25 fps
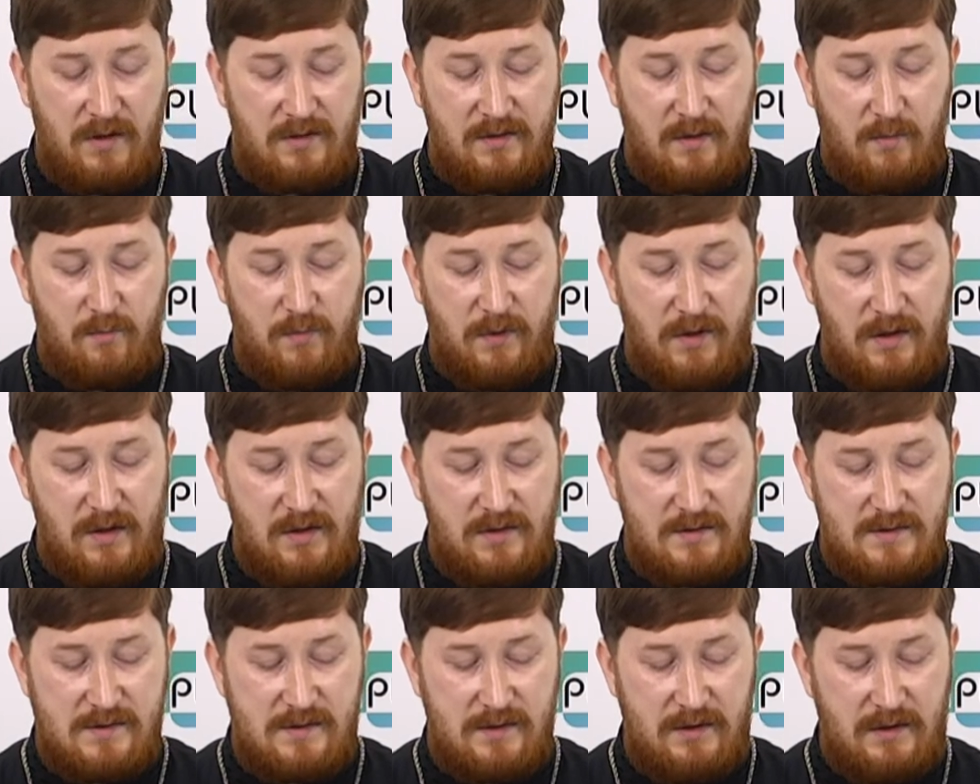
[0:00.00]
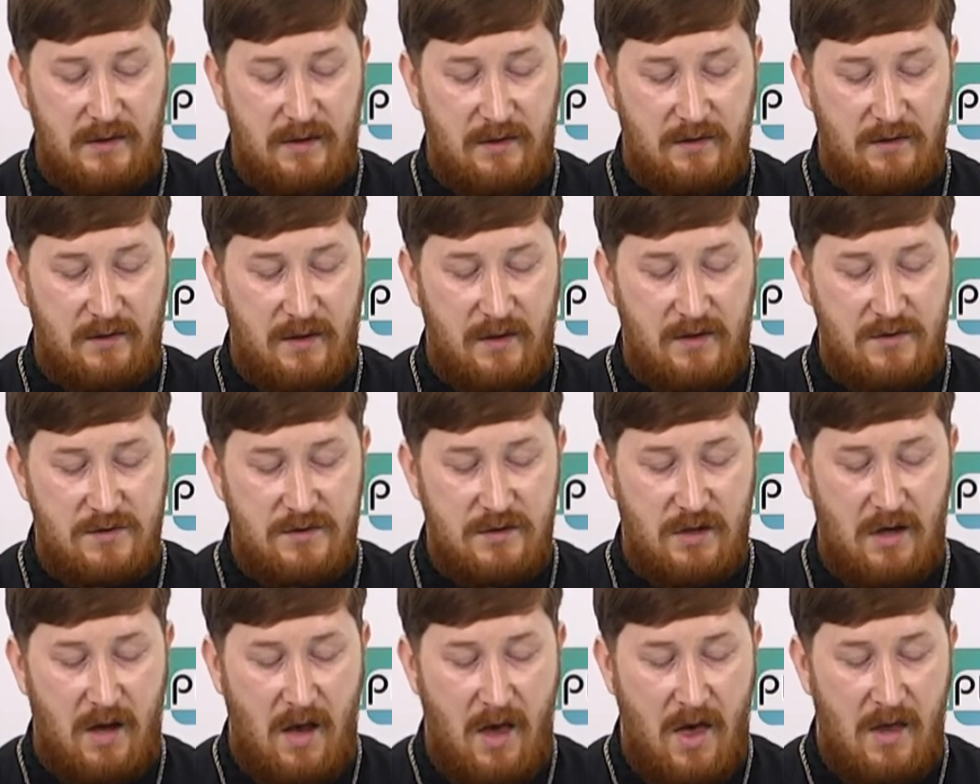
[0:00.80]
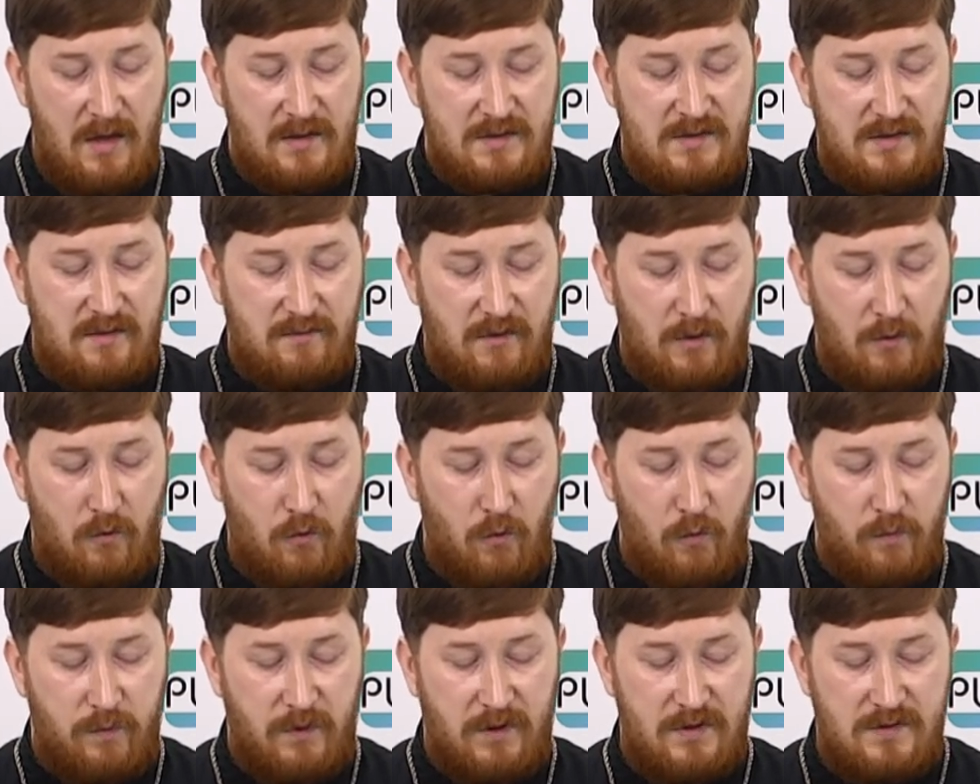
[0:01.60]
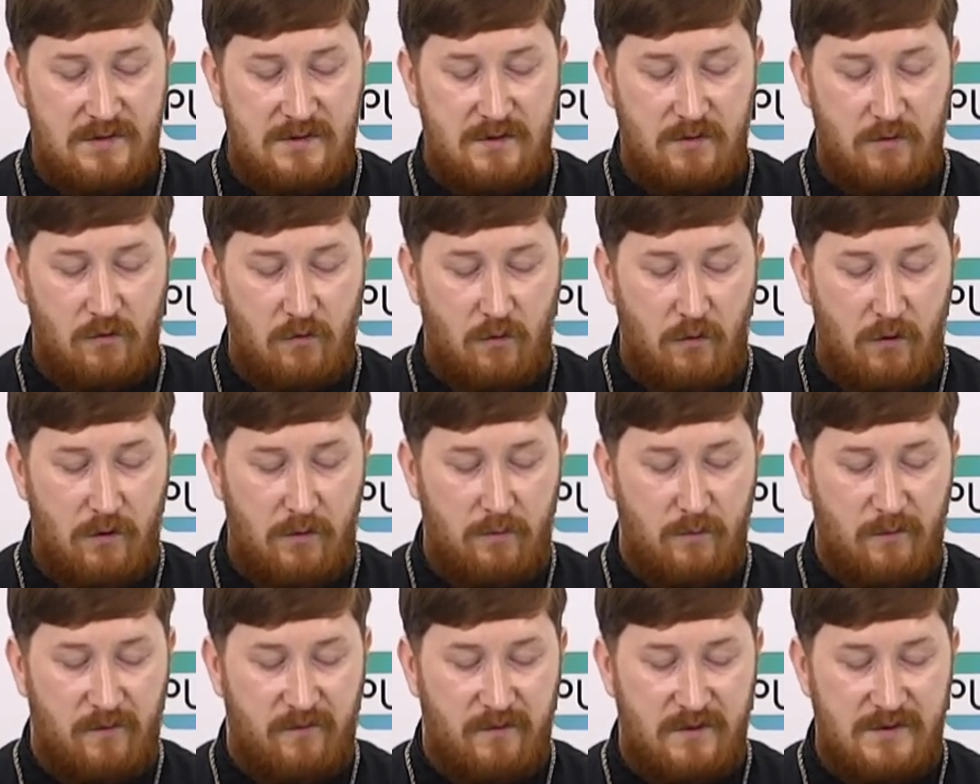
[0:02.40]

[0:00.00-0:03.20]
о добре и зле, а также совокупность норм,